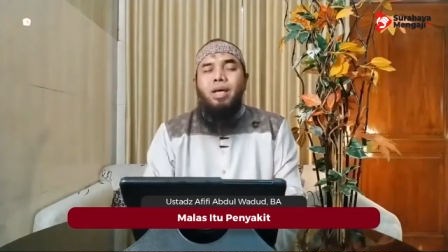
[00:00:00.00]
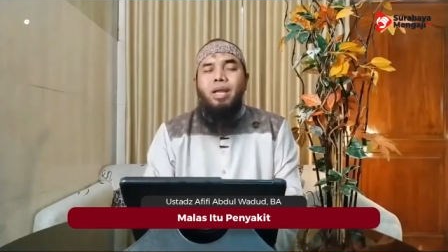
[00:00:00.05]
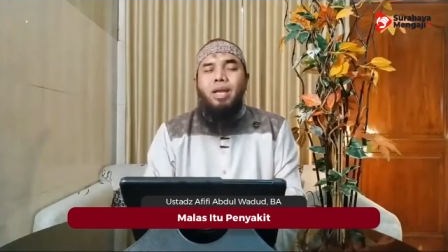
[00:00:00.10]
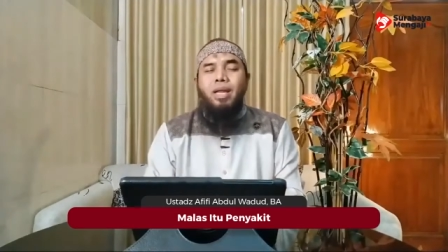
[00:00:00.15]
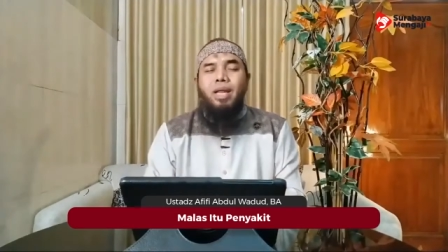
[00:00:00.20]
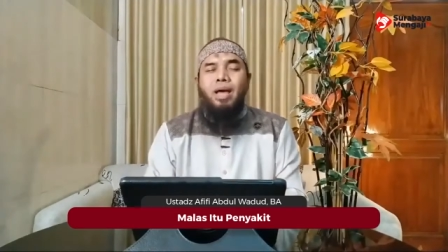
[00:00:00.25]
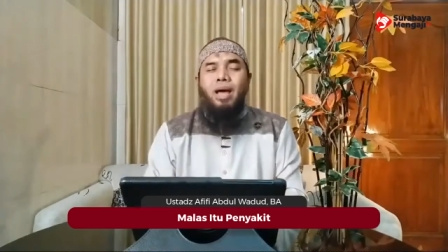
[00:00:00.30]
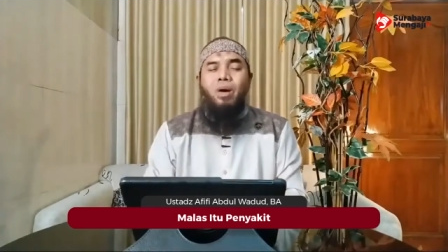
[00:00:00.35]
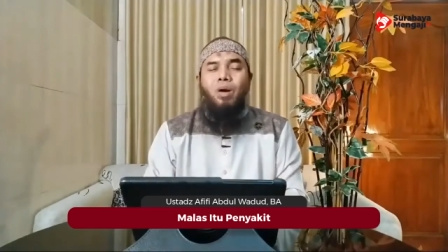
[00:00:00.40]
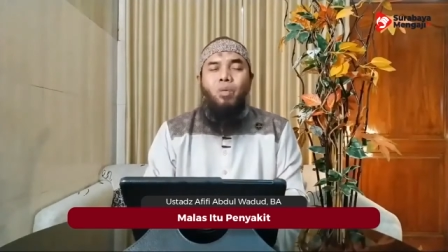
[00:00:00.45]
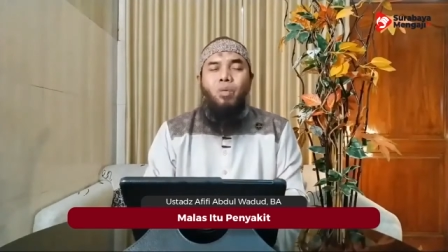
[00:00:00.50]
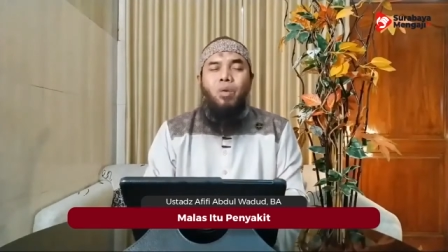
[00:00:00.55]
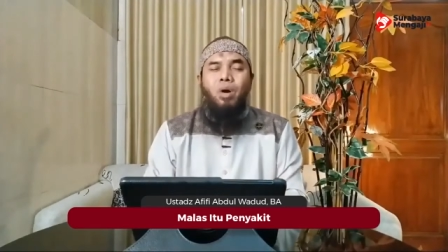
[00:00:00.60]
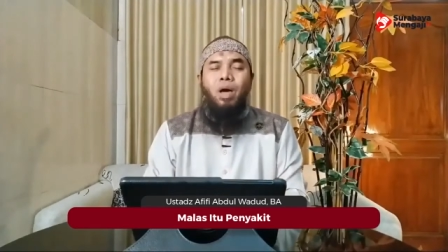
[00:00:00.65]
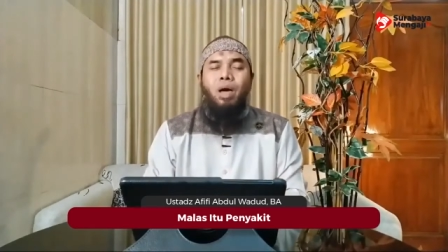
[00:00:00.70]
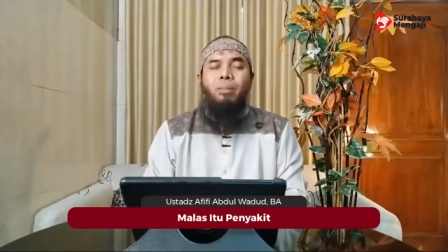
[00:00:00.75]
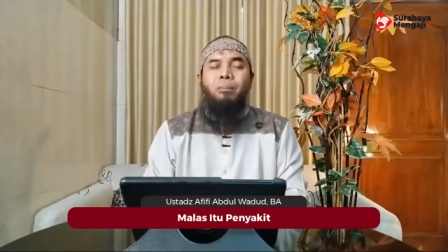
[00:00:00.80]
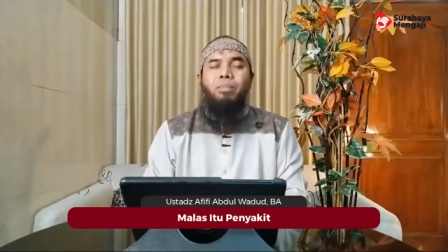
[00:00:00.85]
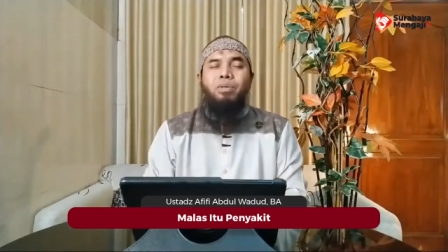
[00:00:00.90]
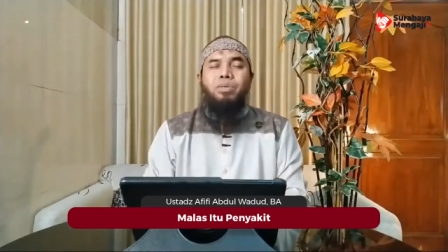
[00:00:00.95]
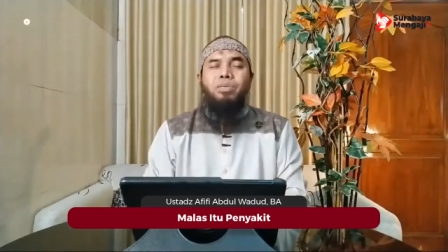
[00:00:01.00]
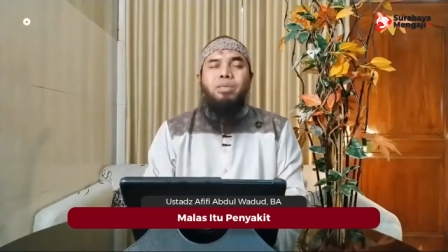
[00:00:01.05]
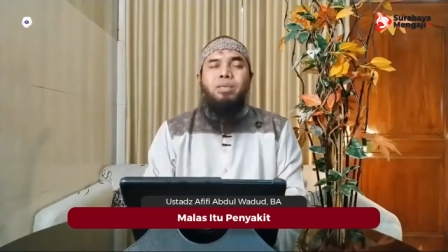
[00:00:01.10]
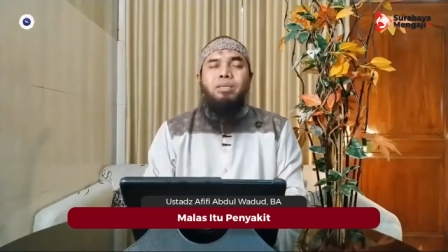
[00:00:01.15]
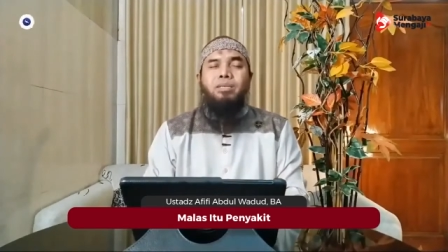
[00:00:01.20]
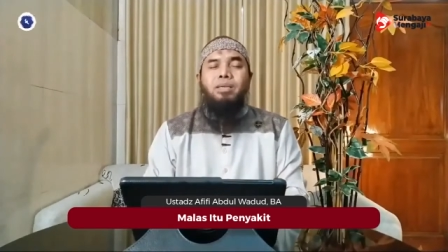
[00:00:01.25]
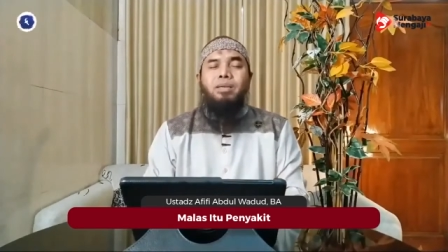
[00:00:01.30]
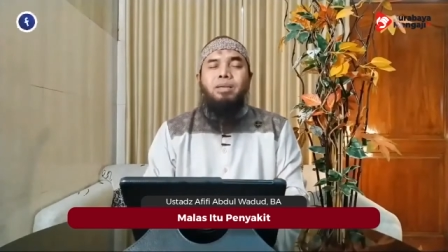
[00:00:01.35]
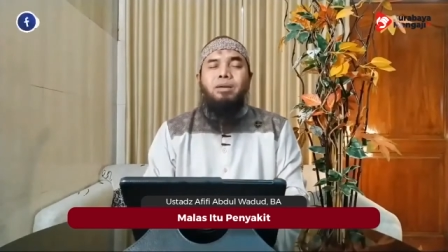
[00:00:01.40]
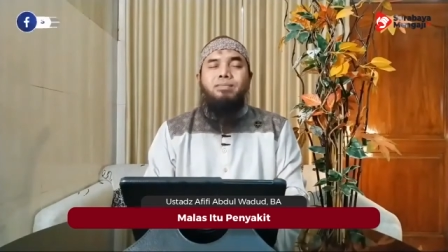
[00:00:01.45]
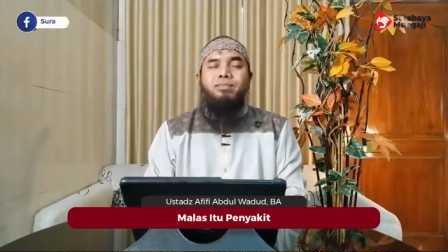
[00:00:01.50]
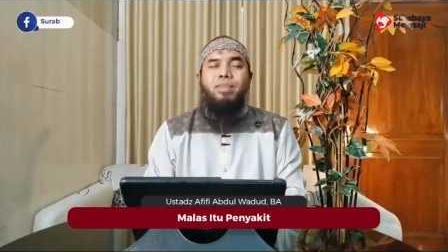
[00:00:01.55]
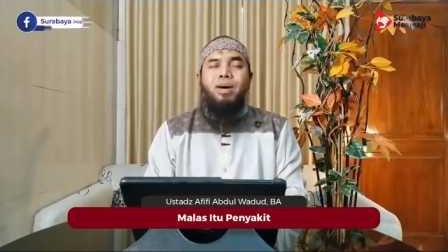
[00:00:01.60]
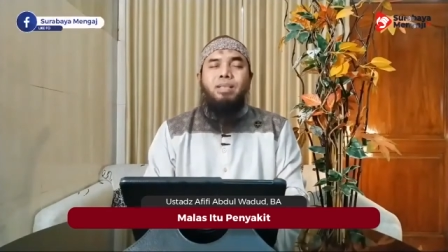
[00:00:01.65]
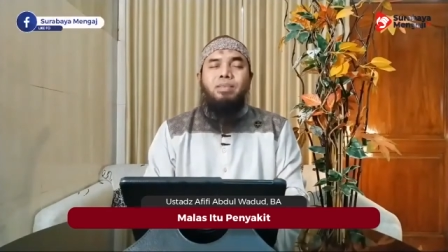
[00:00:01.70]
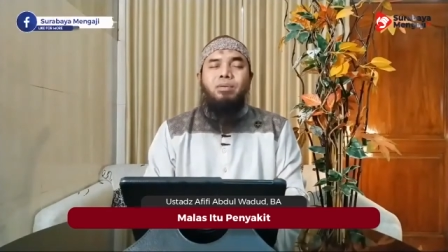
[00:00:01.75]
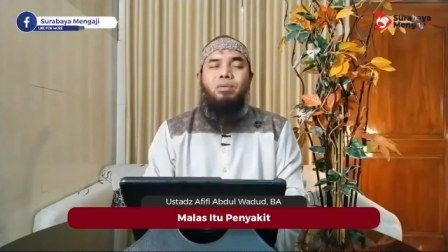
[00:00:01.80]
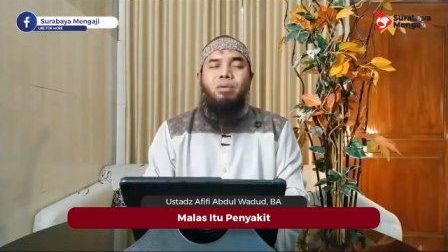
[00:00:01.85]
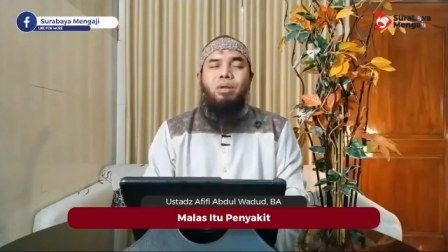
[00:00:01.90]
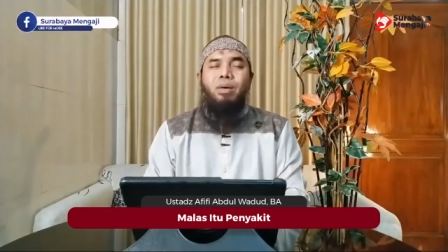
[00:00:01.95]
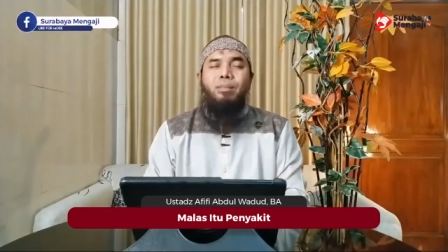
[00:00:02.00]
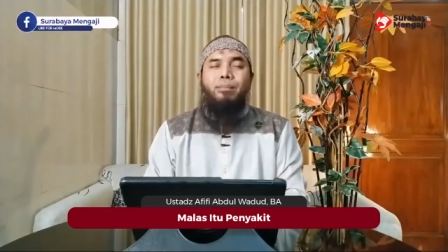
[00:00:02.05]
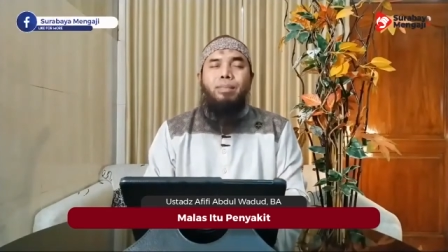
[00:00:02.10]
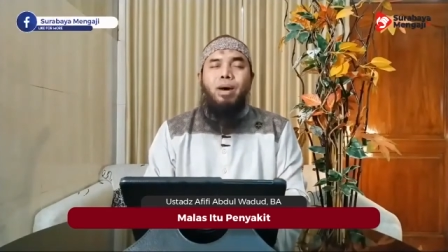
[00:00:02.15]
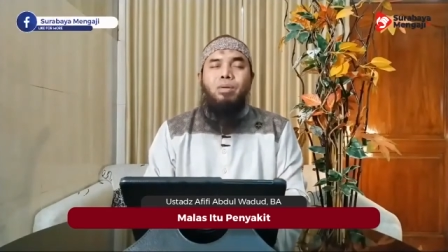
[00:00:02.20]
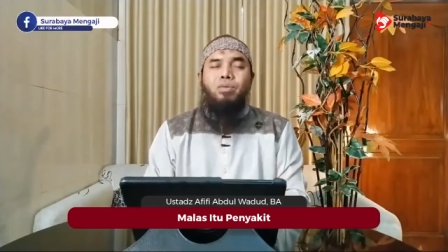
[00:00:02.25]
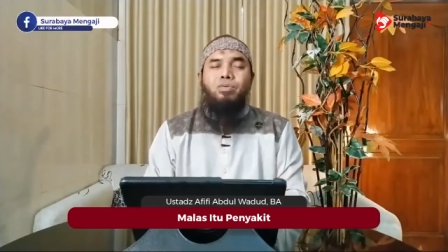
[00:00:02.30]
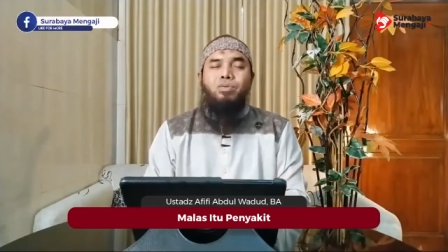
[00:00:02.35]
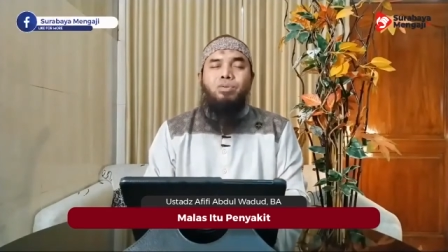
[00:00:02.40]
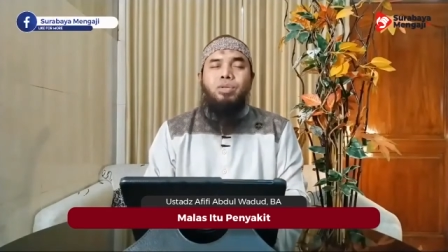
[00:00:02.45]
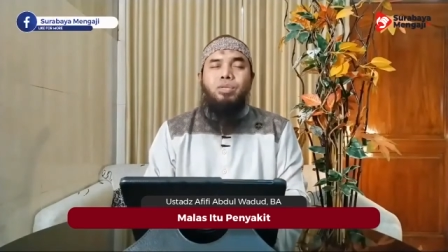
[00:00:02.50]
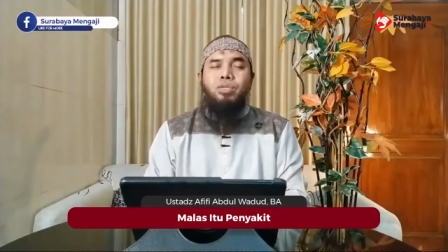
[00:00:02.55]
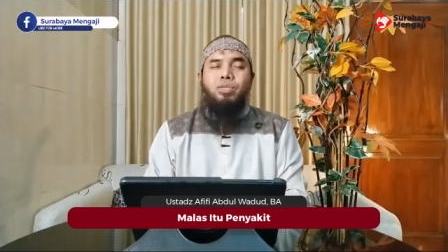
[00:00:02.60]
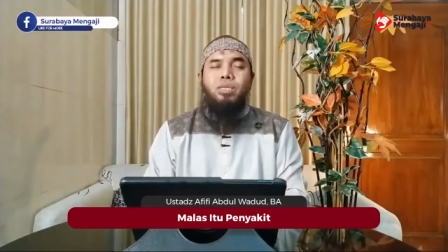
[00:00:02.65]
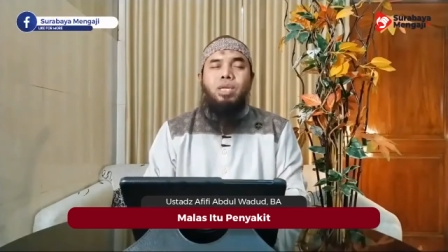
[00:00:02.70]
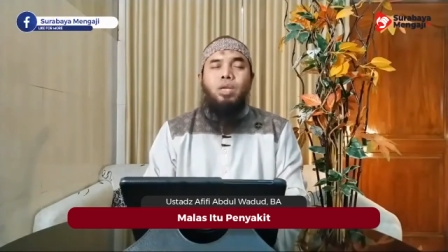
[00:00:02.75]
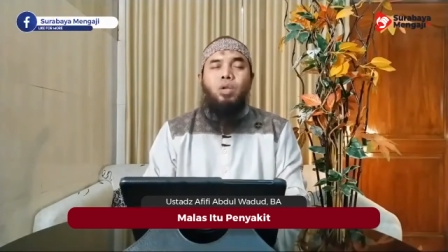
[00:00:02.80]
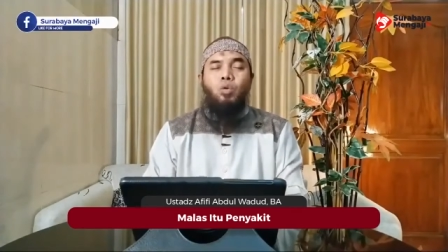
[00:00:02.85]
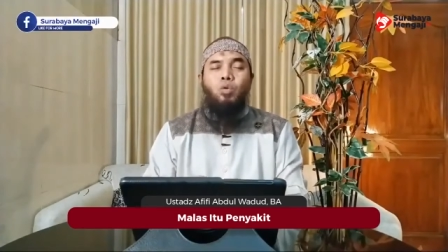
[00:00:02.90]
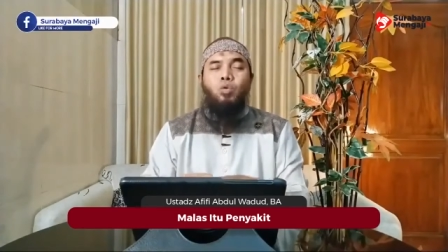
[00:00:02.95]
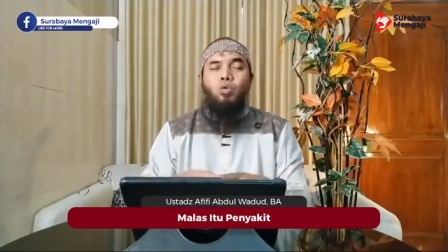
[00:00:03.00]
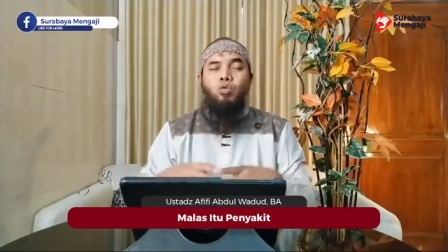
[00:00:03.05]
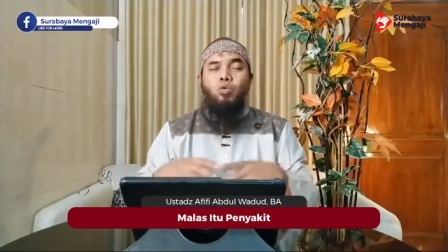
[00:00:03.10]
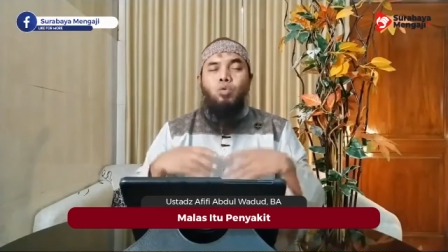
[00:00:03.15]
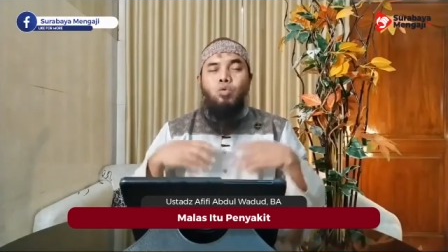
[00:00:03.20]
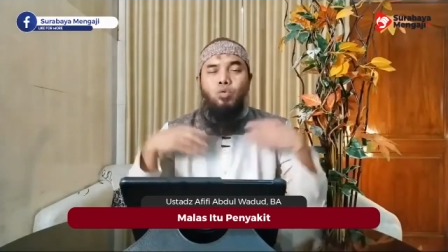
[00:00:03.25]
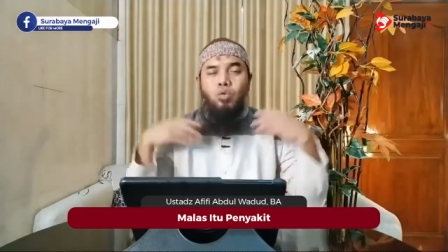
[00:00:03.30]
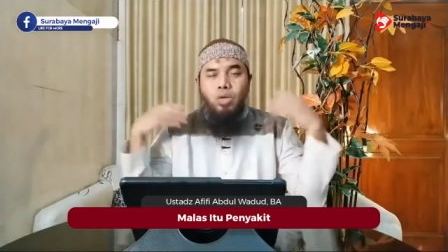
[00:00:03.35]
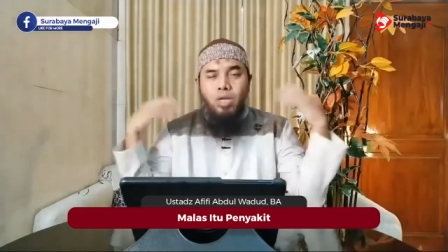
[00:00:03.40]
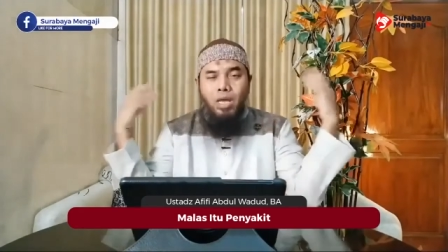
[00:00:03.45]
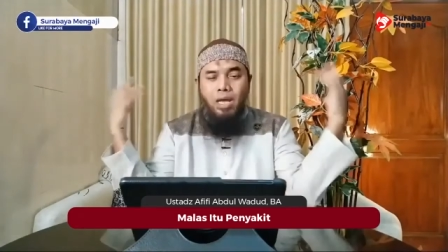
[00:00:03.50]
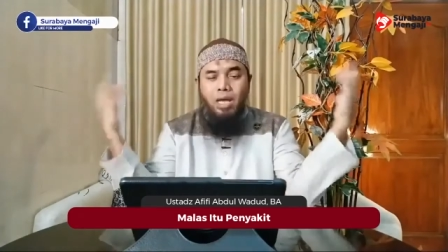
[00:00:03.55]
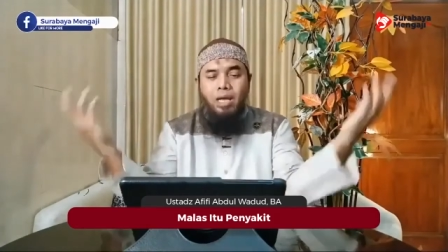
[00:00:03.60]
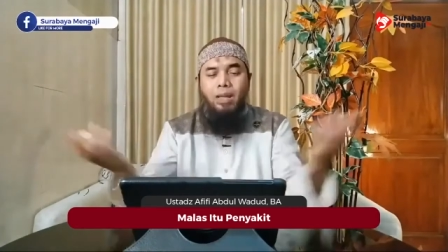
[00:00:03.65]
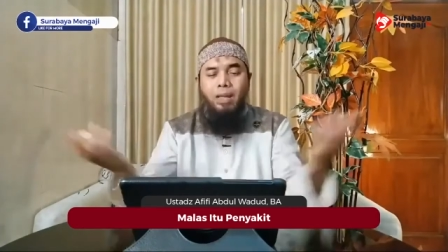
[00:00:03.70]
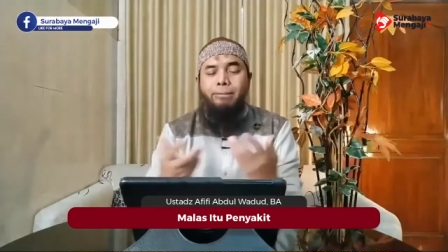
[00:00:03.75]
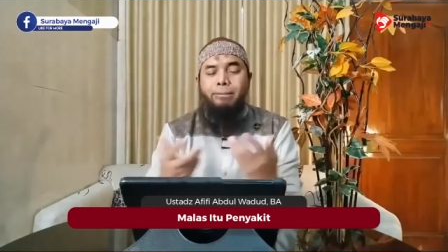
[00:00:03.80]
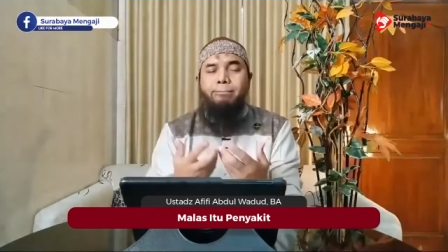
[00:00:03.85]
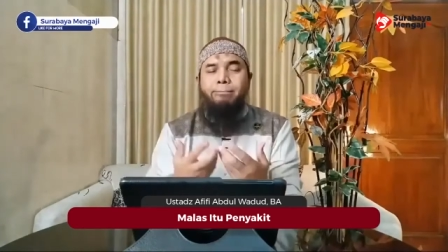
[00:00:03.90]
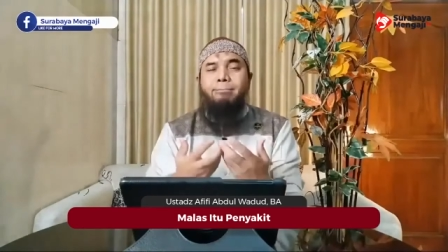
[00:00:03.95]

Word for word: dakwah bisa dinikmati oleh manusia seluruh dunia